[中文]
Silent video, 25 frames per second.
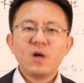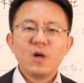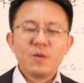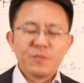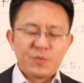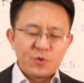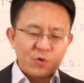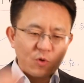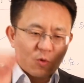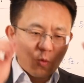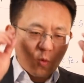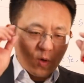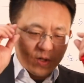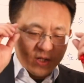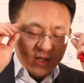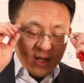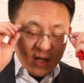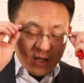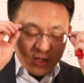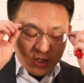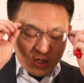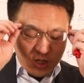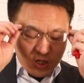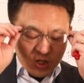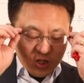比如说我现在
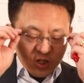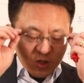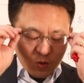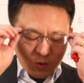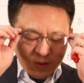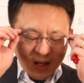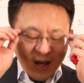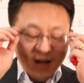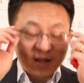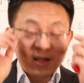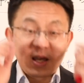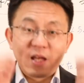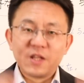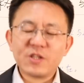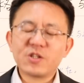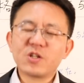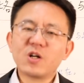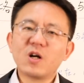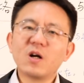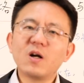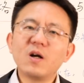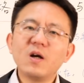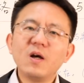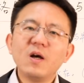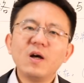近视，我戴个眼镜
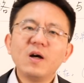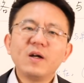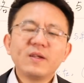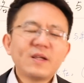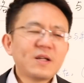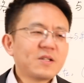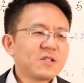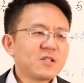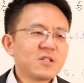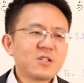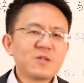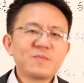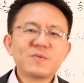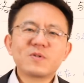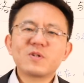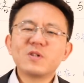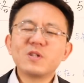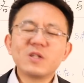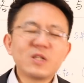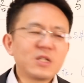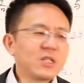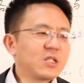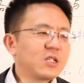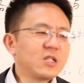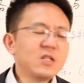儿，但是是不是
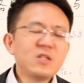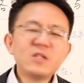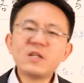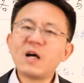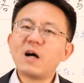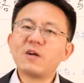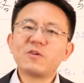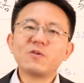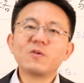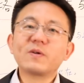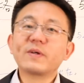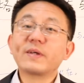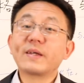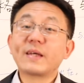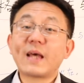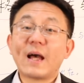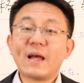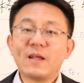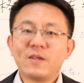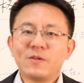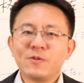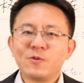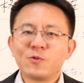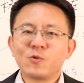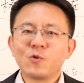你经常就
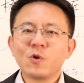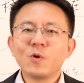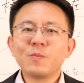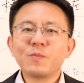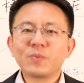感觉